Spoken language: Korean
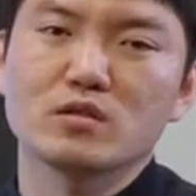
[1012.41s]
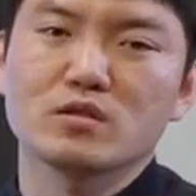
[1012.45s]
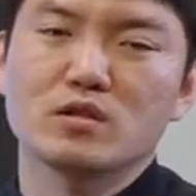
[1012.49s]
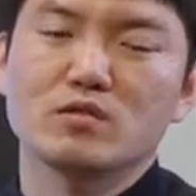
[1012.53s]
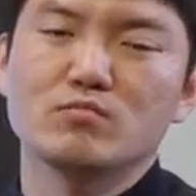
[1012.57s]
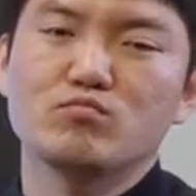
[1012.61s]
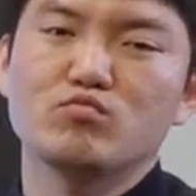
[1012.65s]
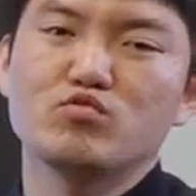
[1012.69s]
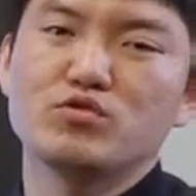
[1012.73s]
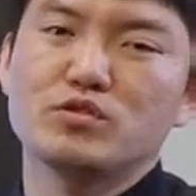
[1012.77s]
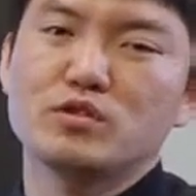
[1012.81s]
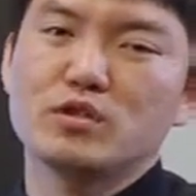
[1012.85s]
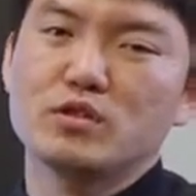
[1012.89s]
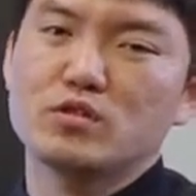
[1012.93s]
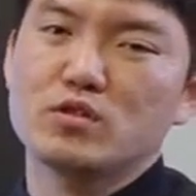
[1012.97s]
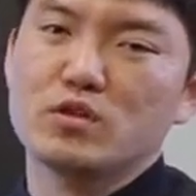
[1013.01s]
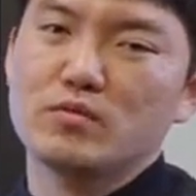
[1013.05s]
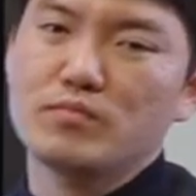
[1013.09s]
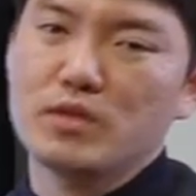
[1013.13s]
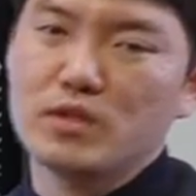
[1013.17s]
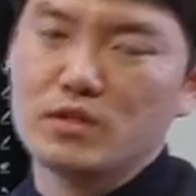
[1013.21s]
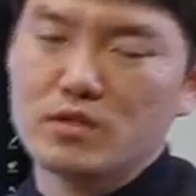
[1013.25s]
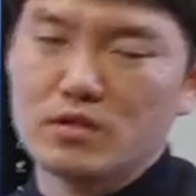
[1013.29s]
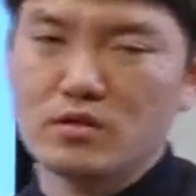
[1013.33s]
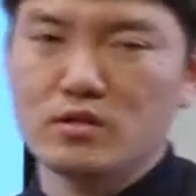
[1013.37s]
자,
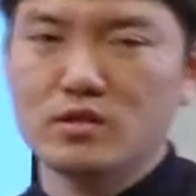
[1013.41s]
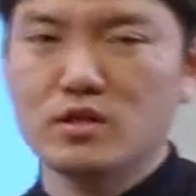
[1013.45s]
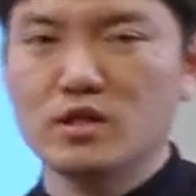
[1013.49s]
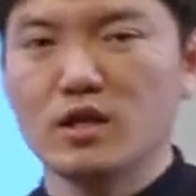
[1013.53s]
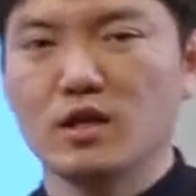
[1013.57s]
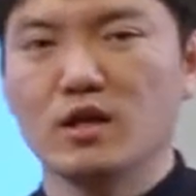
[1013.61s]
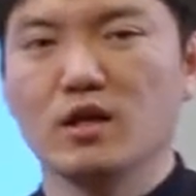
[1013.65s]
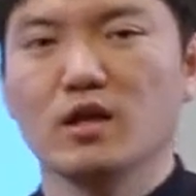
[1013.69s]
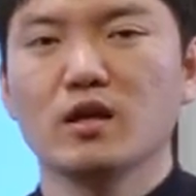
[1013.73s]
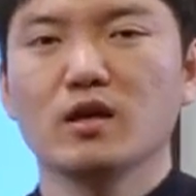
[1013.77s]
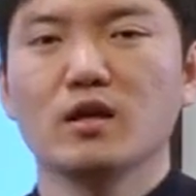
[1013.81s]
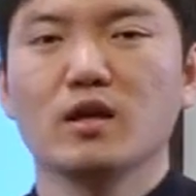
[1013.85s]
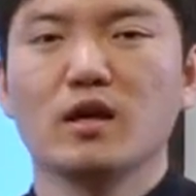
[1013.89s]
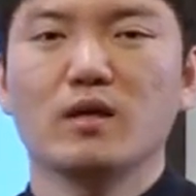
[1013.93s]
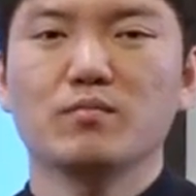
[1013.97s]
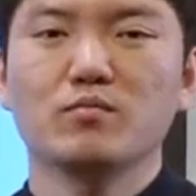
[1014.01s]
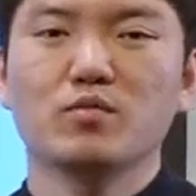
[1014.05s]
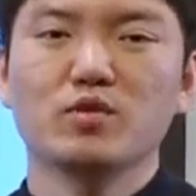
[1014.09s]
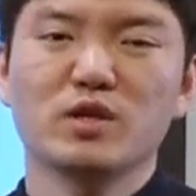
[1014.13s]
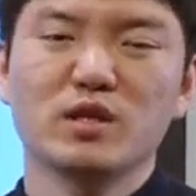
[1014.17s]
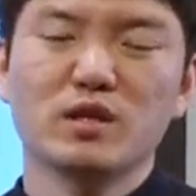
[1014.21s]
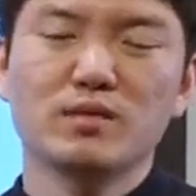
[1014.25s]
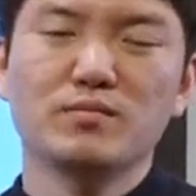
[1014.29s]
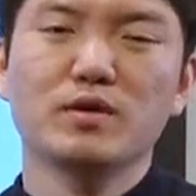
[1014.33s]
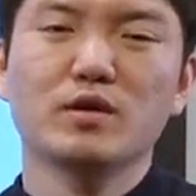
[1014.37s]
문제점이 있는지
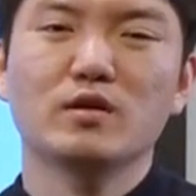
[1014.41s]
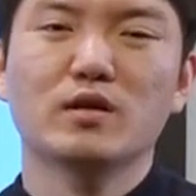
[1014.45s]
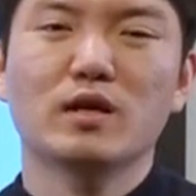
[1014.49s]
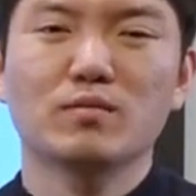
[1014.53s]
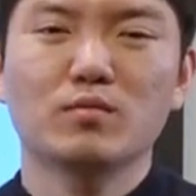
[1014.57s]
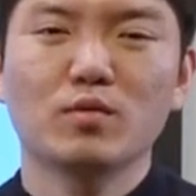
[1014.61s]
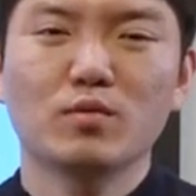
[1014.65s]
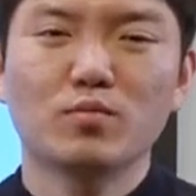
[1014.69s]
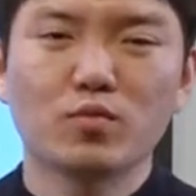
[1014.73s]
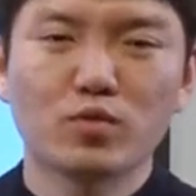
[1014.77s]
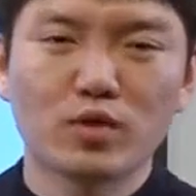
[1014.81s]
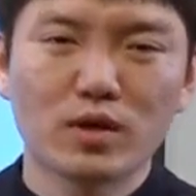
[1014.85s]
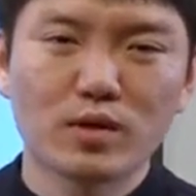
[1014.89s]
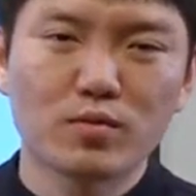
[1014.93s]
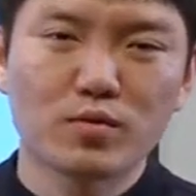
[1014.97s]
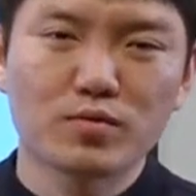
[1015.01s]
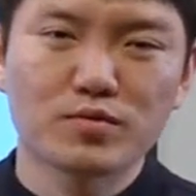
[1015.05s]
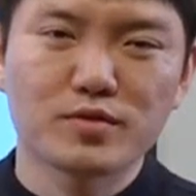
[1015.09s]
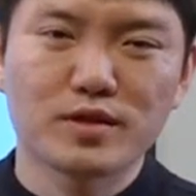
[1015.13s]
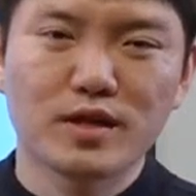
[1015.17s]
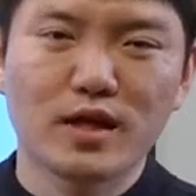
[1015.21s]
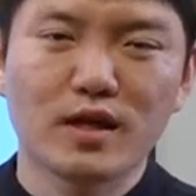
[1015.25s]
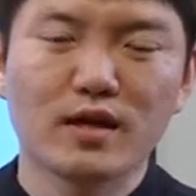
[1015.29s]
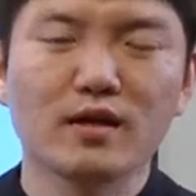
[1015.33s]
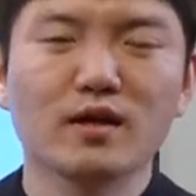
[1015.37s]
한번 이메일을 한번
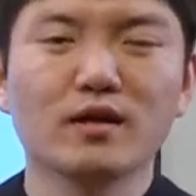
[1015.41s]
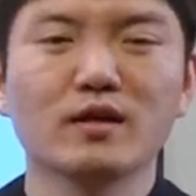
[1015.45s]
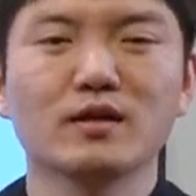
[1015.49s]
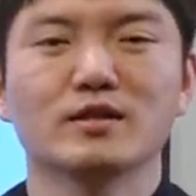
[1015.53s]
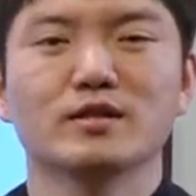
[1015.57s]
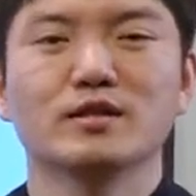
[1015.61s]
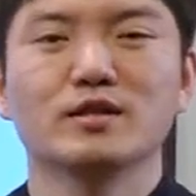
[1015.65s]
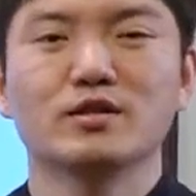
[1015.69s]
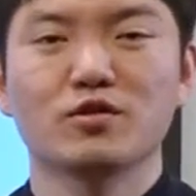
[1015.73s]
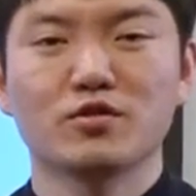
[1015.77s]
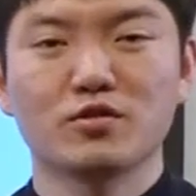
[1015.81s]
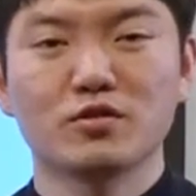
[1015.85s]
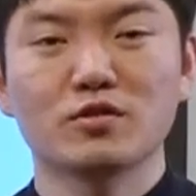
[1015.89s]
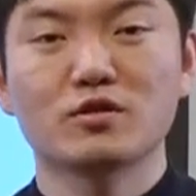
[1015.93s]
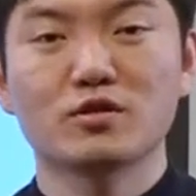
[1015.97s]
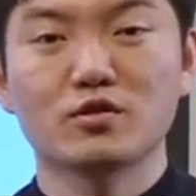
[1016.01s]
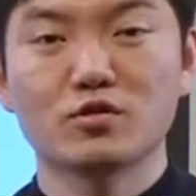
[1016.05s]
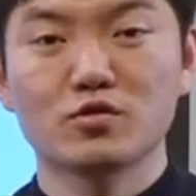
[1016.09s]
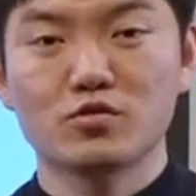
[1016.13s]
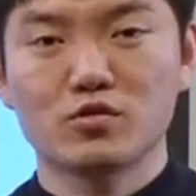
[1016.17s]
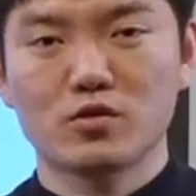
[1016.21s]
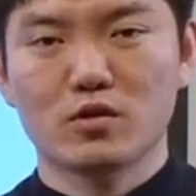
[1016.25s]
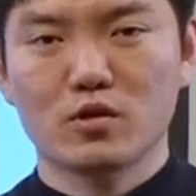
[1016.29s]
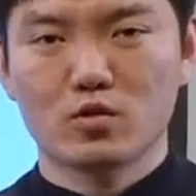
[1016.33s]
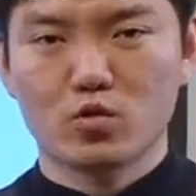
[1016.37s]
보내봅시다. 의견을
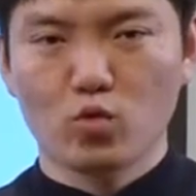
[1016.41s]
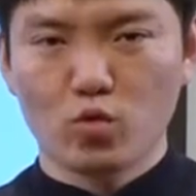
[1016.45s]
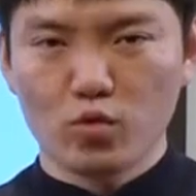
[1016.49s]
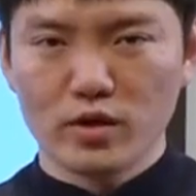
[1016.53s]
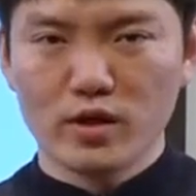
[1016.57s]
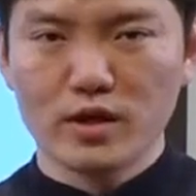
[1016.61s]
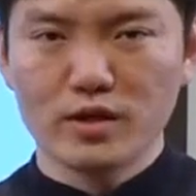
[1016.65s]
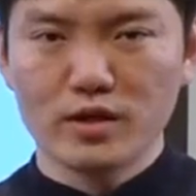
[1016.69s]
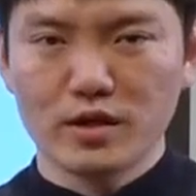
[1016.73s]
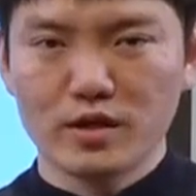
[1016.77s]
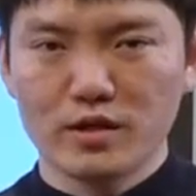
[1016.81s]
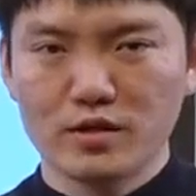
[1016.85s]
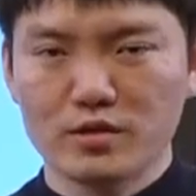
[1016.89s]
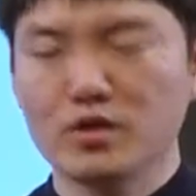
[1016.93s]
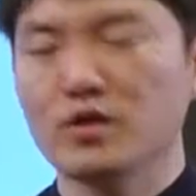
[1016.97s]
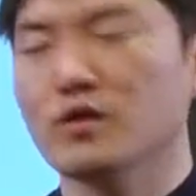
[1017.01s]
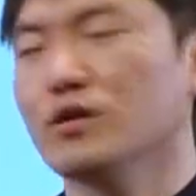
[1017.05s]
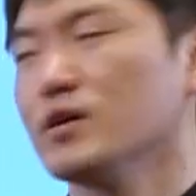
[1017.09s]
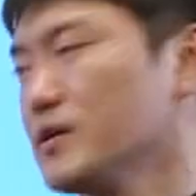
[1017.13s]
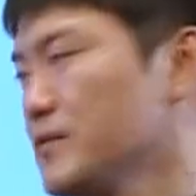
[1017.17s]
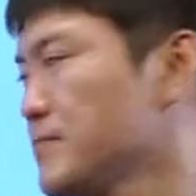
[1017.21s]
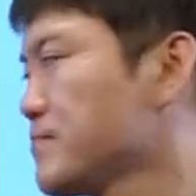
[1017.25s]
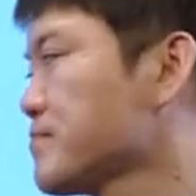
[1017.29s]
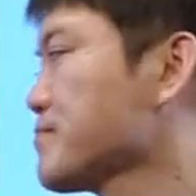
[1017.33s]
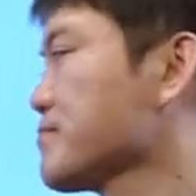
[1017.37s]
들을 수 있게. 동일한
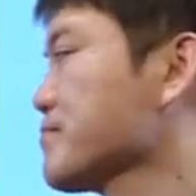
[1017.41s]
얘기죠?